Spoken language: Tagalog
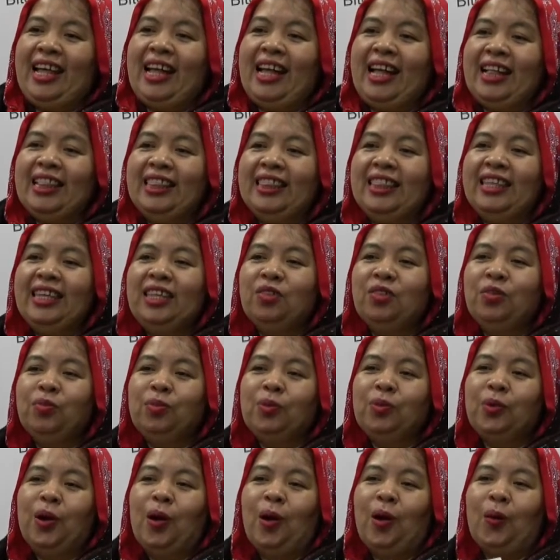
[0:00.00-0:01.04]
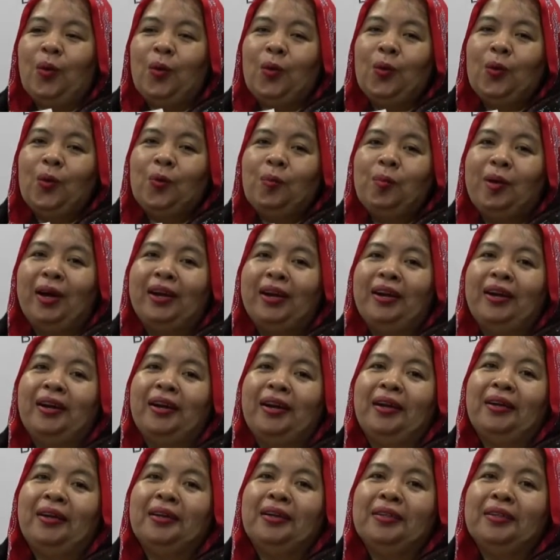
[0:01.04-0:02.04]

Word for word: Andito po ako para